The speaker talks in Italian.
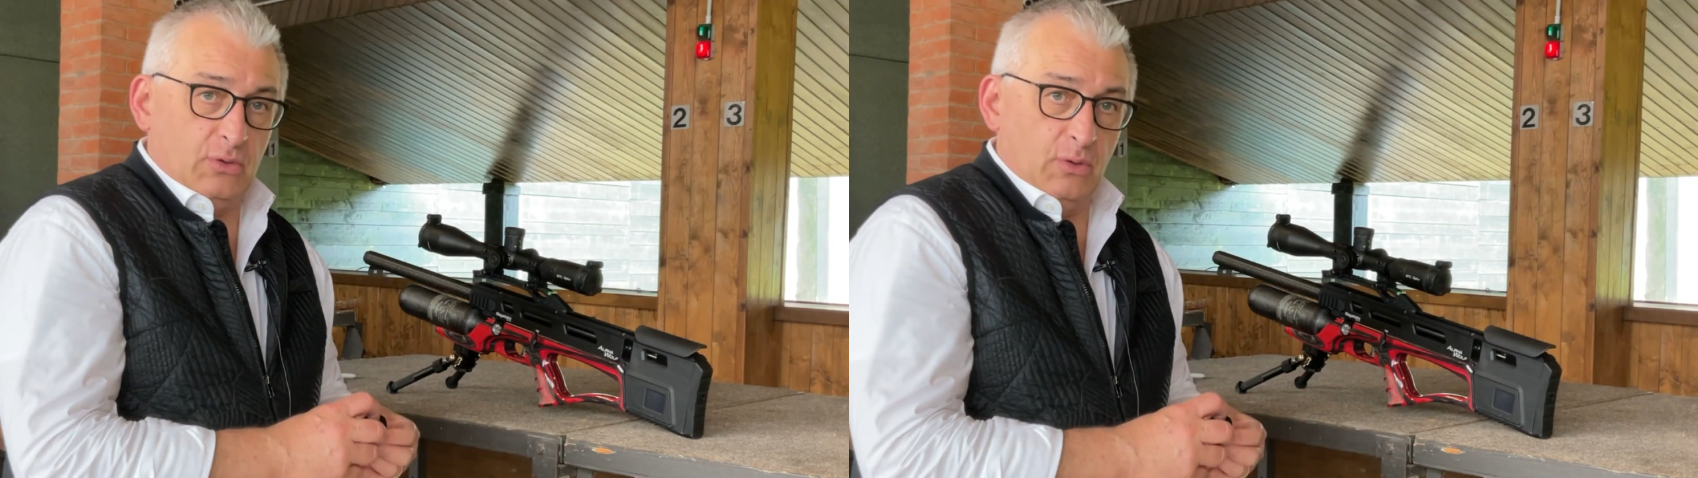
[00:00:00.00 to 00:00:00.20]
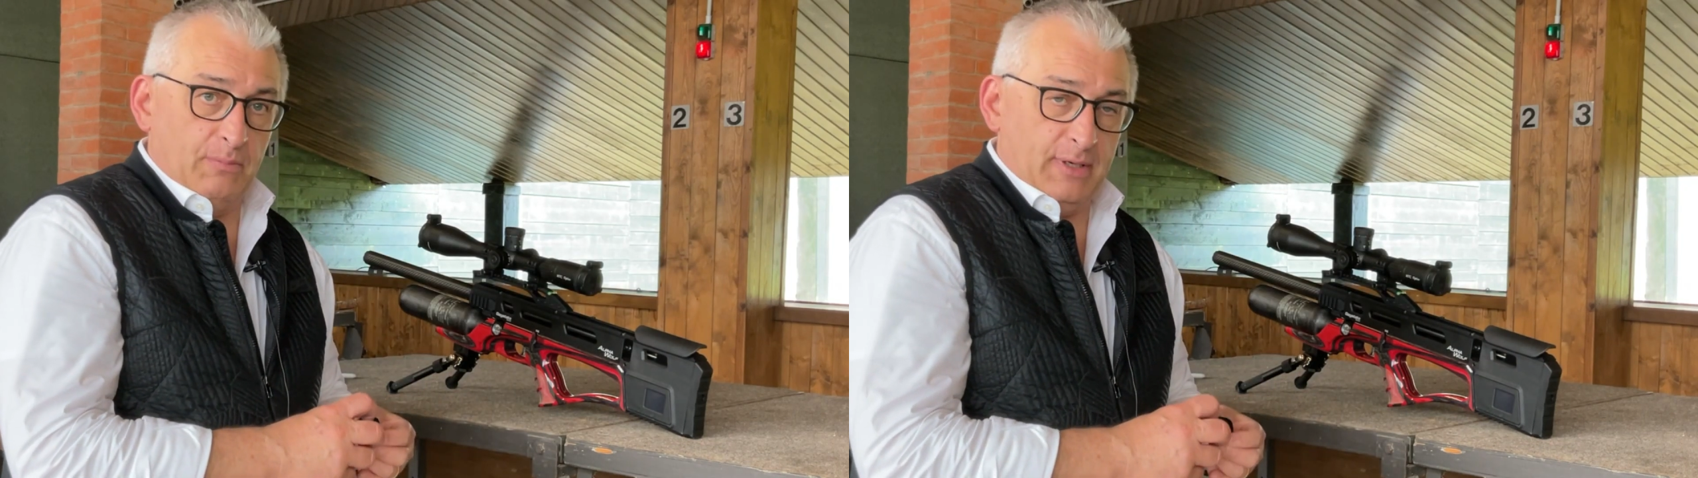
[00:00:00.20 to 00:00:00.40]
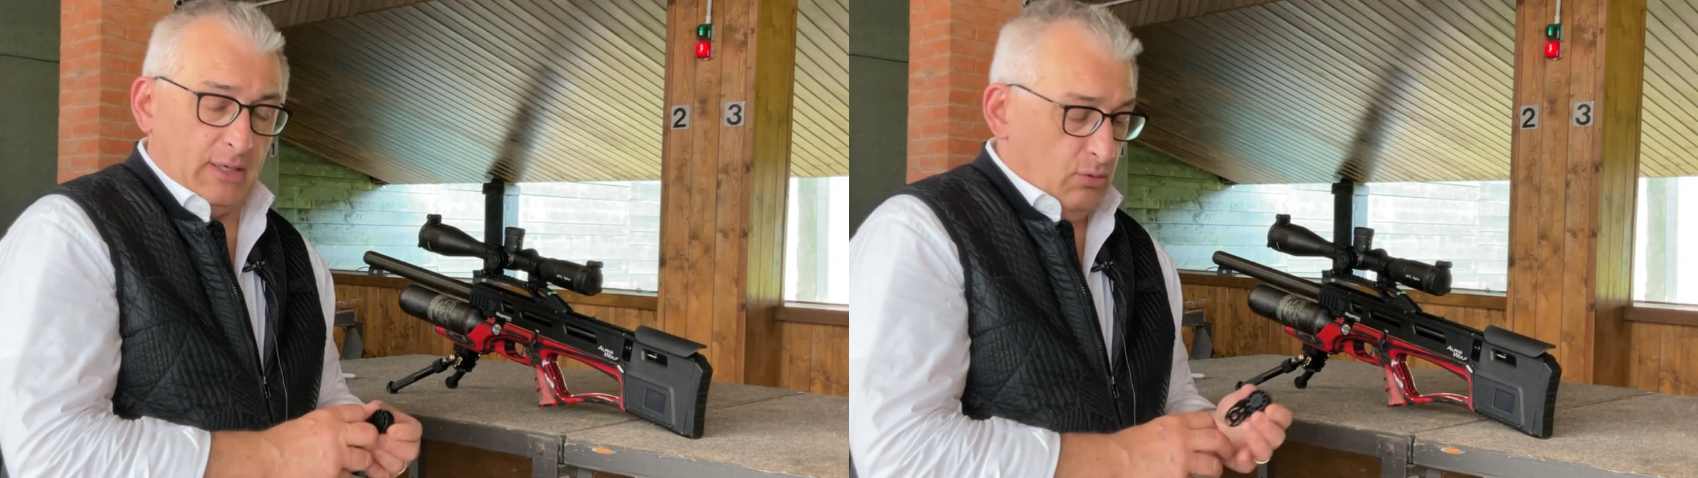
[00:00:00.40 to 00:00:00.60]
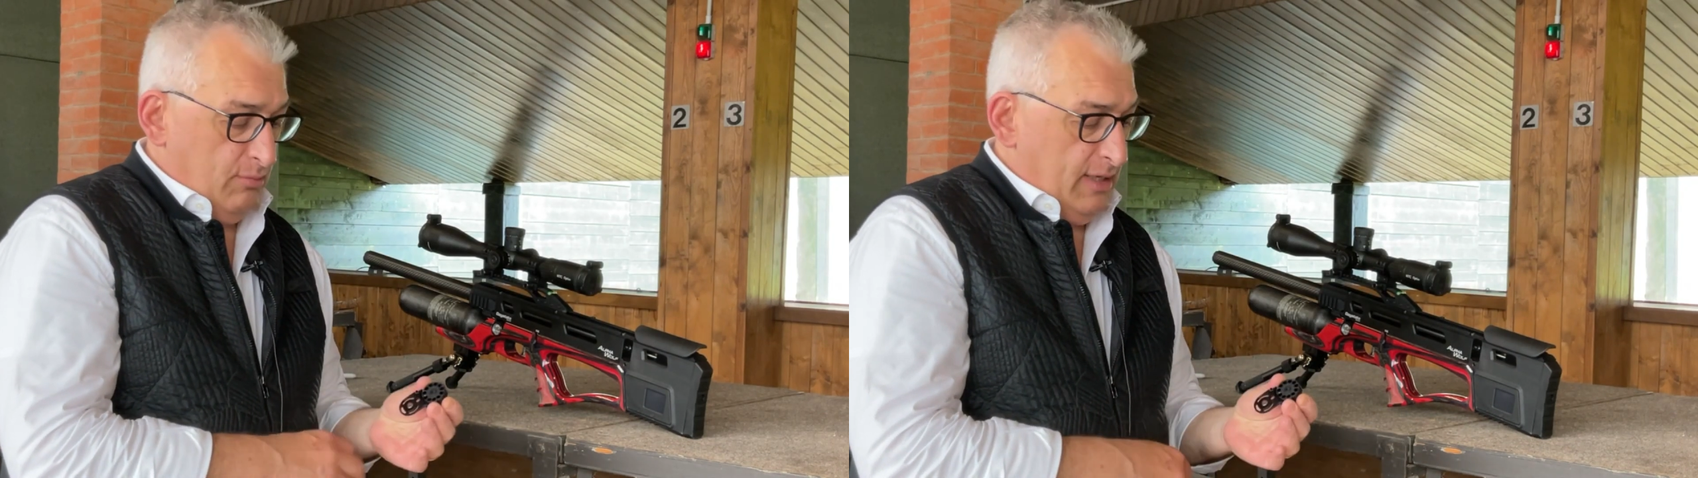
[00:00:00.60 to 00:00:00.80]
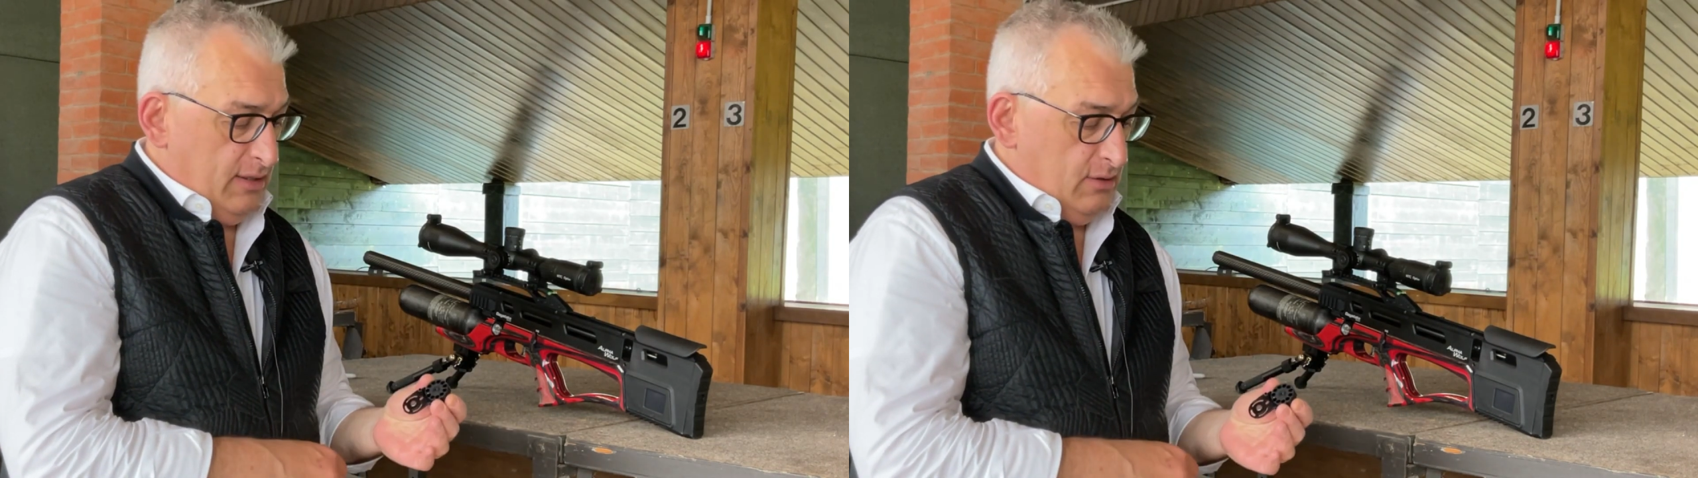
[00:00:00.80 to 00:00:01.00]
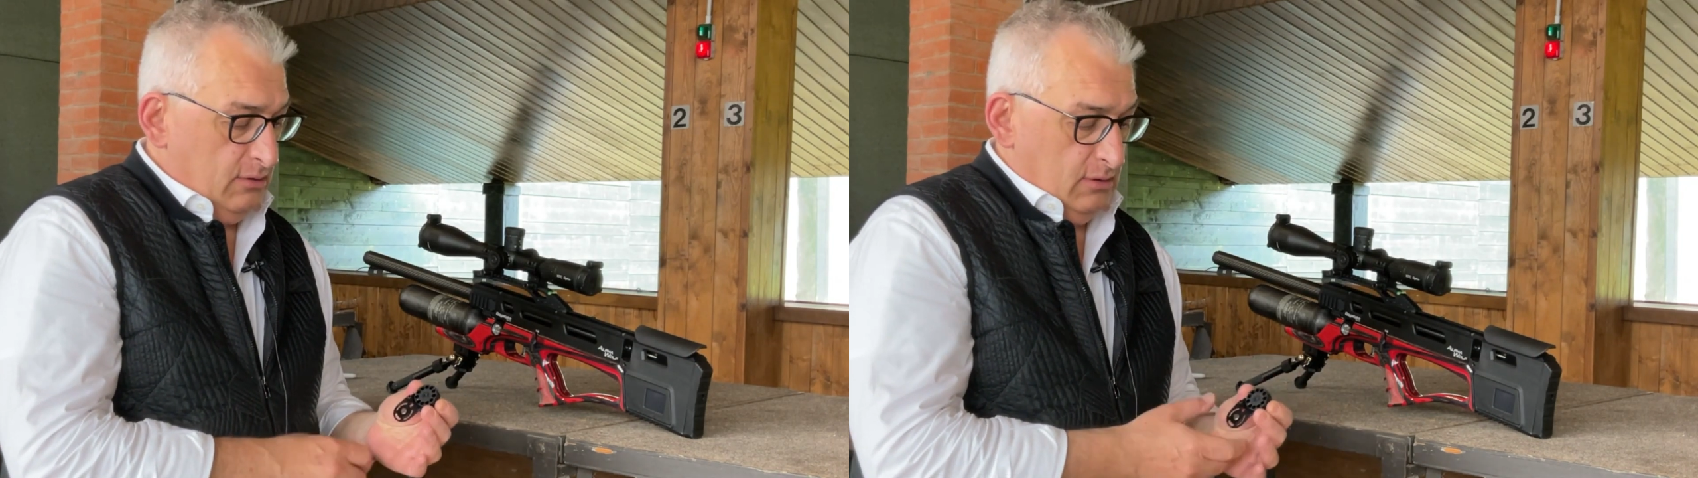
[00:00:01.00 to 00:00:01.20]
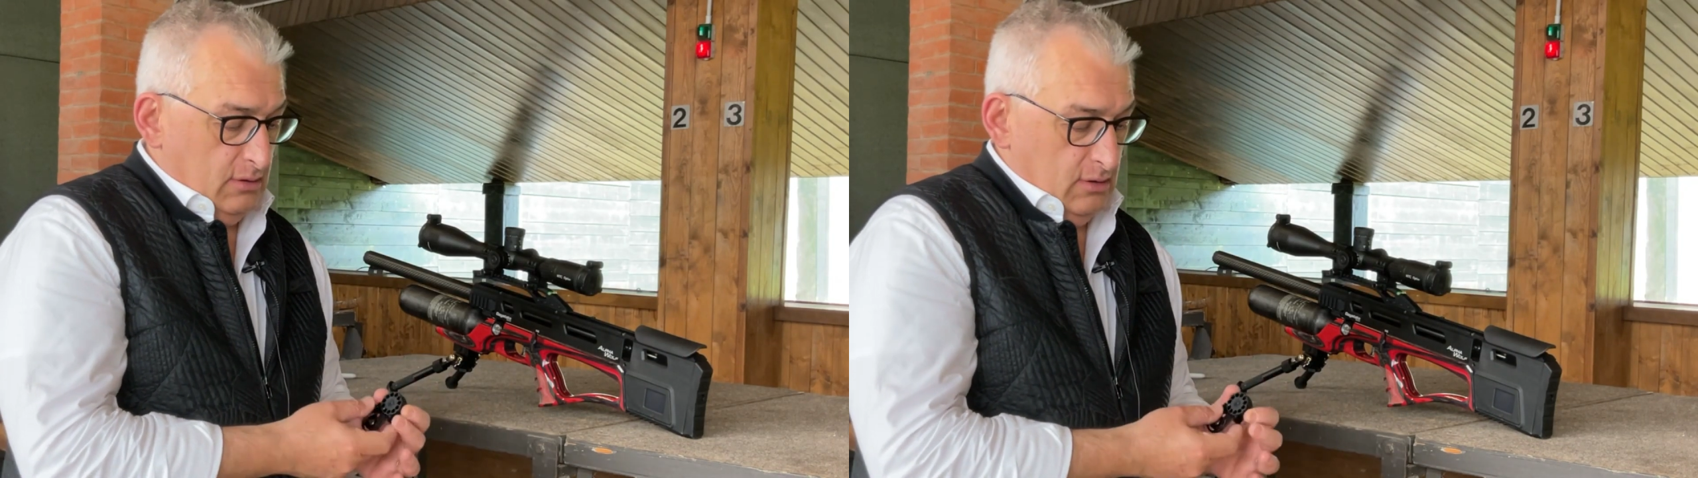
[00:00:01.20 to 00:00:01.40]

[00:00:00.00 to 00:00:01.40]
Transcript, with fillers: colpi in alluminio,